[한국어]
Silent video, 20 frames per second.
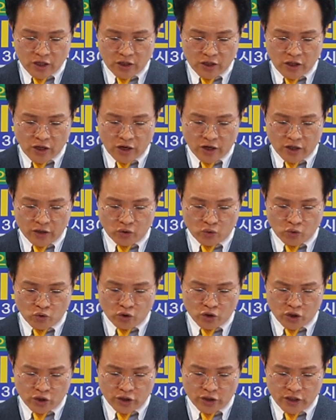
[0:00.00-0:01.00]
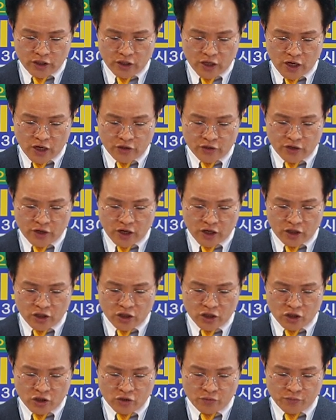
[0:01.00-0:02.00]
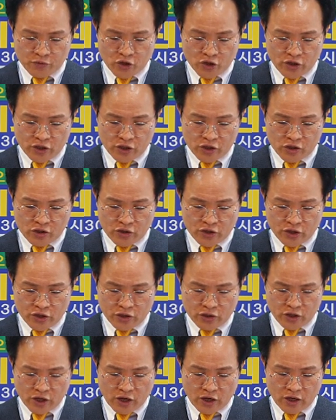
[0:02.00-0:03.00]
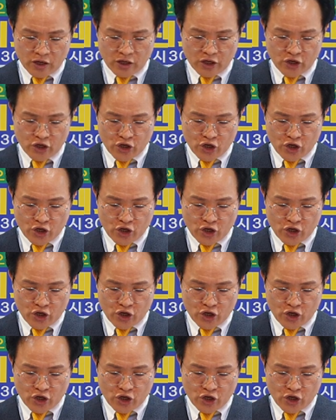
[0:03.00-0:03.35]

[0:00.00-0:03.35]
내가 또 들으니 하늘에 큰 음성이 있어 이르되